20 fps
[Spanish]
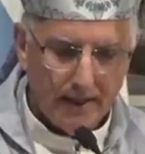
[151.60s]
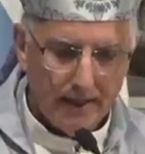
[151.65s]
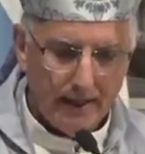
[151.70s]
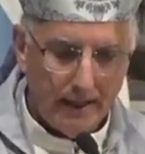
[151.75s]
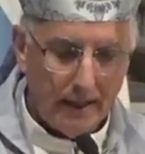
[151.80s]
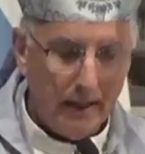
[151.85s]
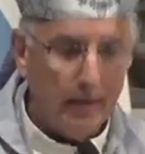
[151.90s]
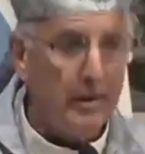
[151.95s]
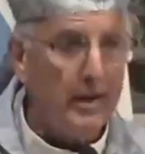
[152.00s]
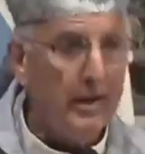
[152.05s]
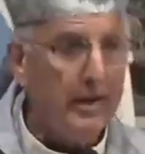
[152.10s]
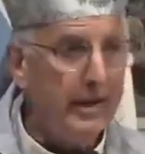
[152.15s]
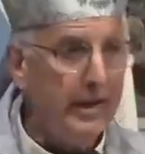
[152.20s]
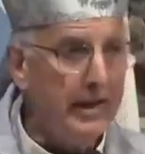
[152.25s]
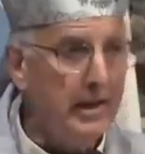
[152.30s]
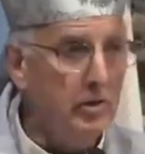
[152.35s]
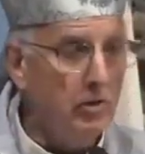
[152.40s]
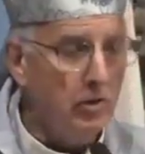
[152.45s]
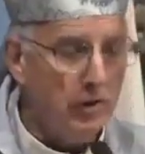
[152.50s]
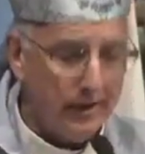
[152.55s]
El
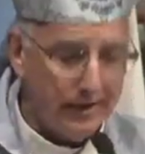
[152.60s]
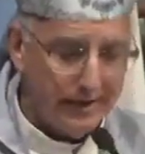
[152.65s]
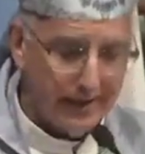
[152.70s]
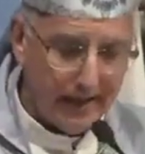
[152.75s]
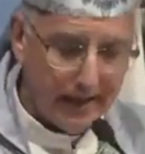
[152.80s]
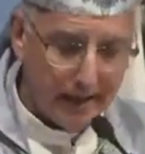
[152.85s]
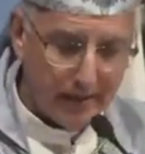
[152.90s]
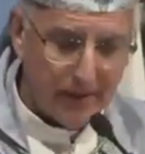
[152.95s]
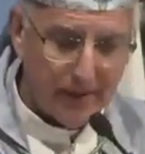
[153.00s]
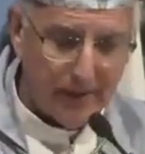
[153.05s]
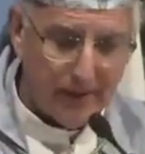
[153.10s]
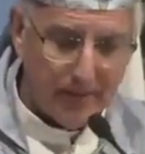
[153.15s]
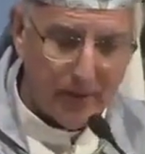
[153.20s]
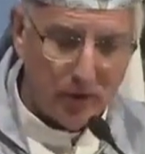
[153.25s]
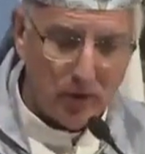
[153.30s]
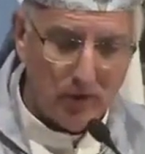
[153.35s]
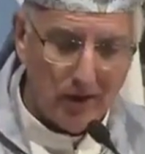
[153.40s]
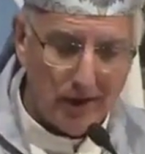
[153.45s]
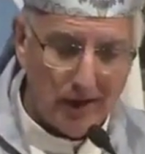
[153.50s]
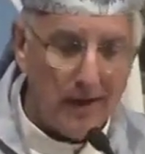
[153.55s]
Evangelio que se acaba de
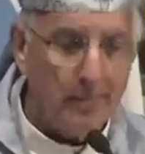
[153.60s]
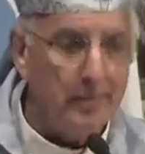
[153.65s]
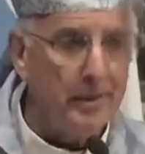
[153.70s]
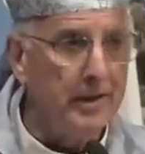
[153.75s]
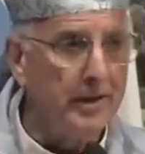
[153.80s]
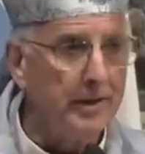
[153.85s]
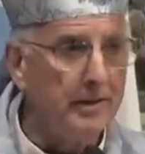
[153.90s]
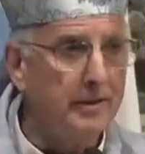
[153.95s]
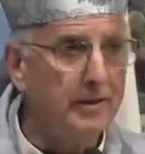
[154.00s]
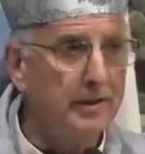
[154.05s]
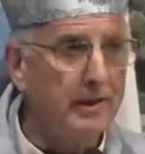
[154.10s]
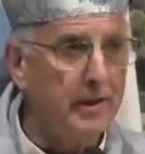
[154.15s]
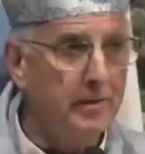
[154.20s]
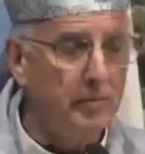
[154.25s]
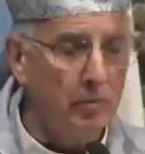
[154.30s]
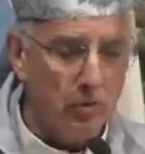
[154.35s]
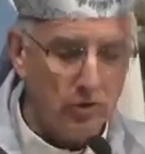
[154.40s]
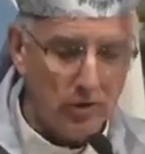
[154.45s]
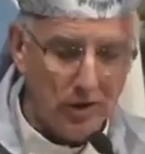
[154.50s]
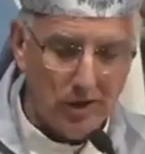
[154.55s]
proclamar y
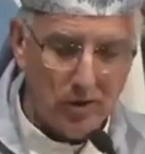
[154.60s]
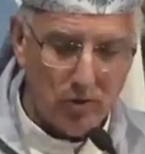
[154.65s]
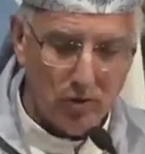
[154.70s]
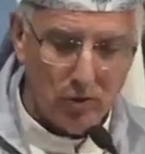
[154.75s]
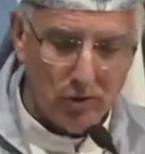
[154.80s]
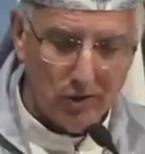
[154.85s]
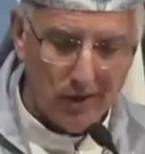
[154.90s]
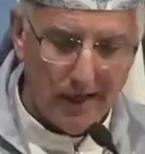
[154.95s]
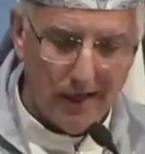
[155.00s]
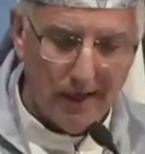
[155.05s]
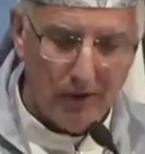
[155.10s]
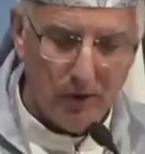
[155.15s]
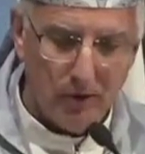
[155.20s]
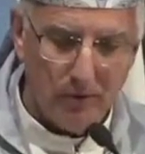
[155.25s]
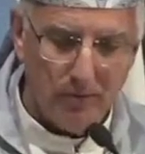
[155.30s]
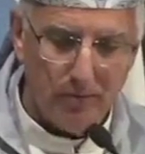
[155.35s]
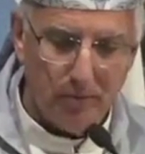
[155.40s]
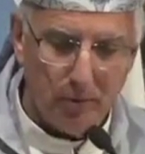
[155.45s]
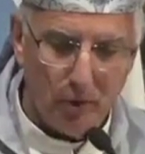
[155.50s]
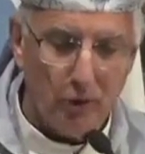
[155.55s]
hemos
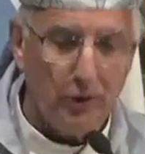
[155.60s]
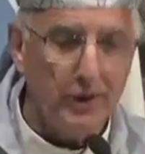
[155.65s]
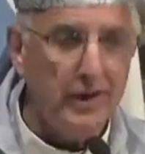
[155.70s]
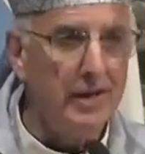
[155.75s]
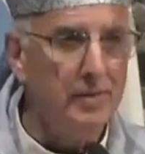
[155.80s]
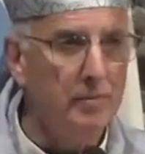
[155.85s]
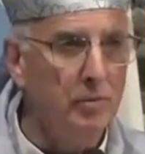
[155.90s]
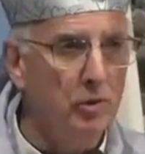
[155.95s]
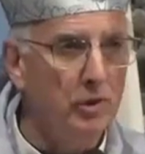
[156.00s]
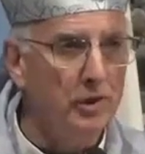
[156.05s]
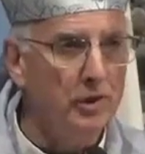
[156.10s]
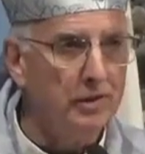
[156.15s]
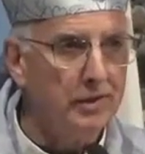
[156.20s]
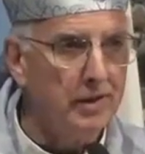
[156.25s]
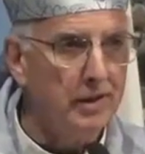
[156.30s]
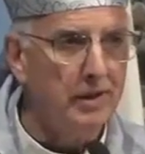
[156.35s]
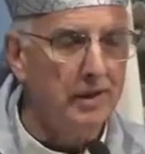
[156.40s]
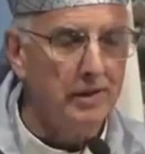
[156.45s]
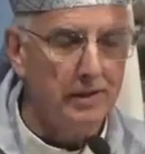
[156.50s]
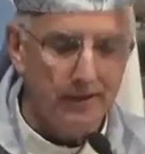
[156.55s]
escuchado, podríamos
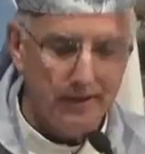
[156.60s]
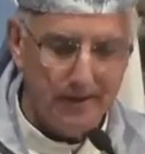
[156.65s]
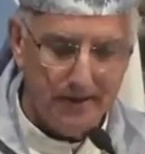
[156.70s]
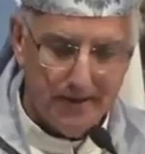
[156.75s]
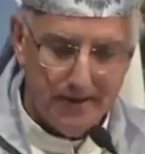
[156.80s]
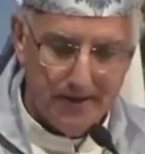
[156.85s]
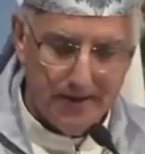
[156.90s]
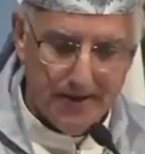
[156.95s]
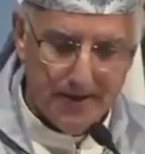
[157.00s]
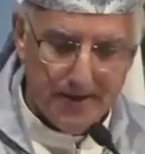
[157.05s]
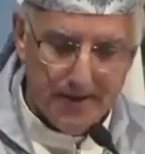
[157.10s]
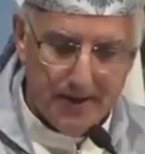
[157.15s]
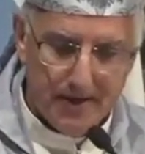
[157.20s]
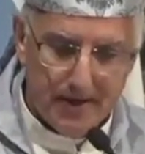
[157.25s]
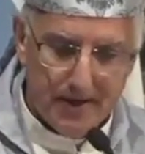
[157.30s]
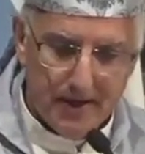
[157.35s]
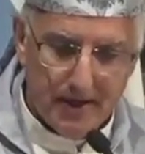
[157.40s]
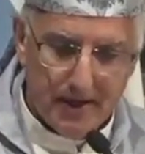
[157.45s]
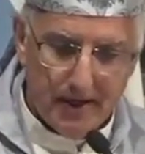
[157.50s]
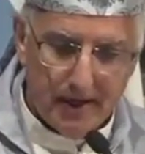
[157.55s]
decir,
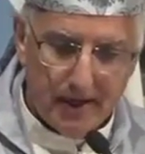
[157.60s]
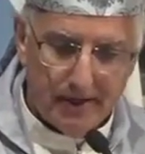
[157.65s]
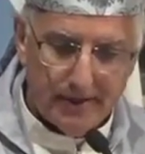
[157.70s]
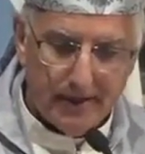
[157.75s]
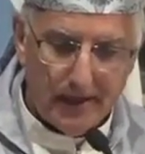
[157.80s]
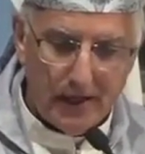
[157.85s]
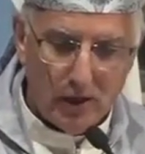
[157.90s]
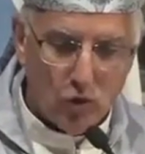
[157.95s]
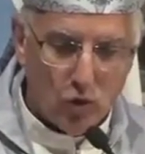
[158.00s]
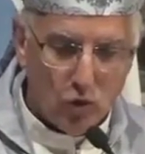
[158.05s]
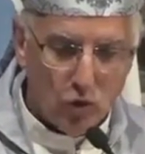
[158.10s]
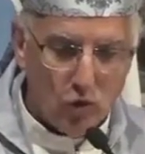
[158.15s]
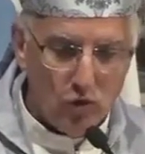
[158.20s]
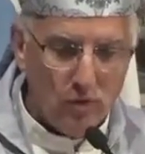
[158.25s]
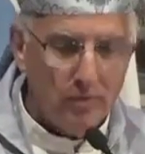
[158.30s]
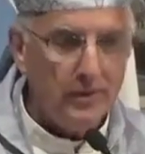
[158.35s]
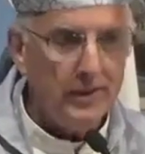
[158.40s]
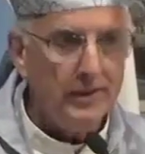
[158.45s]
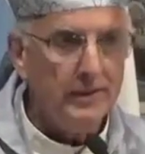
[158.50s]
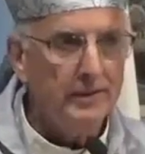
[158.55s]
es el
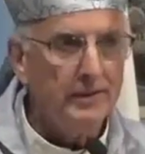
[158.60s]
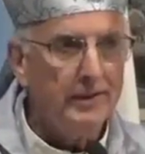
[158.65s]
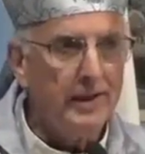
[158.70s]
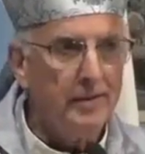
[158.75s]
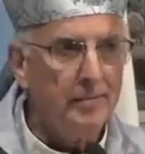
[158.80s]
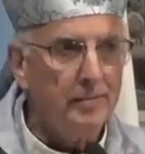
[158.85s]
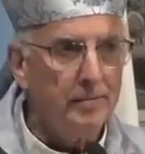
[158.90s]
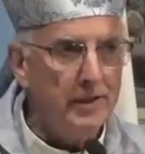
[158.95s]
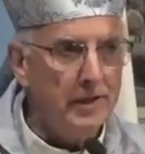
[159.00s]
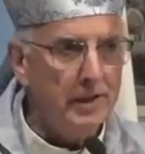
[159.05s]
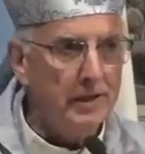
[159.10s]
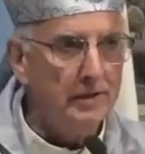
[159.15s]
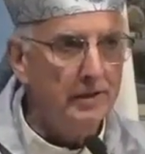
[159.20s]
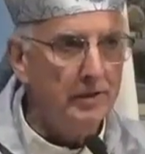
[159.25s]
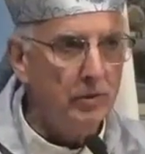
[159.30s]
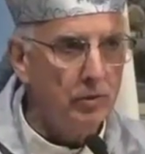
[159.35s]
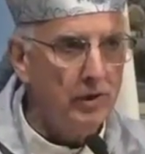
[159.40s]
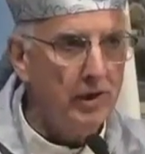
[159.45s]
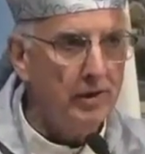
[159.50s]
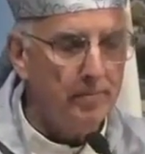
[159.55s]
culmen también
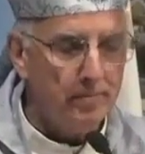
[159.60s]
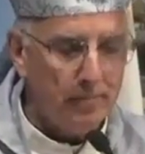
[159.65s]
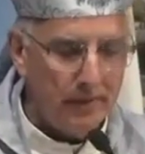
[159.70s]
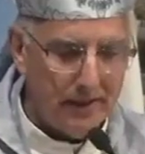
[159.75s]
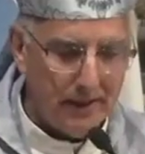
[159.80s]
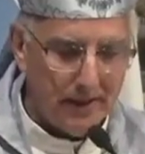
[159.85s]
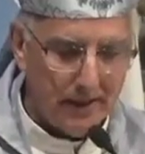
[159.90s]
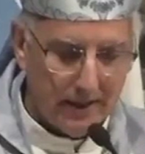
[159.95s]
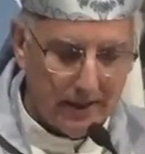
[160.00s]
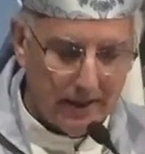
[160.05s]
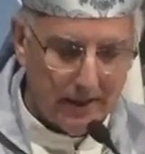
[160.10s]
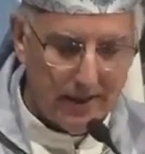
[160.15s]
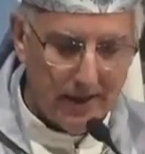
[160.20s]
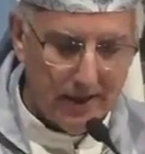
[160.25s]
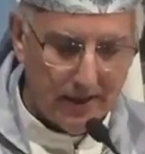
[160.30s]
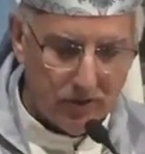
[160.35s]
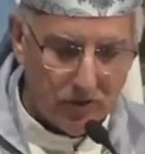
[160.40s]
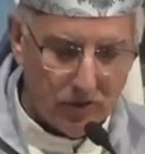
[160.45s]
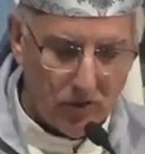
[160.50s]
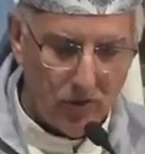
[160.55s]
de una
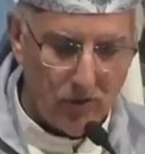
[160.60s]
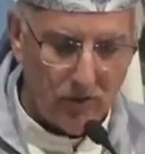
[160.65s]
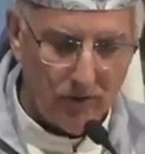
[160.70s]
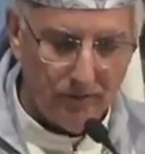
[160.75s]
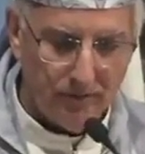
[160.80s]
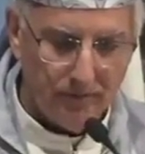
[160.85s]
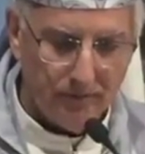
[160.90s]
peregrinación.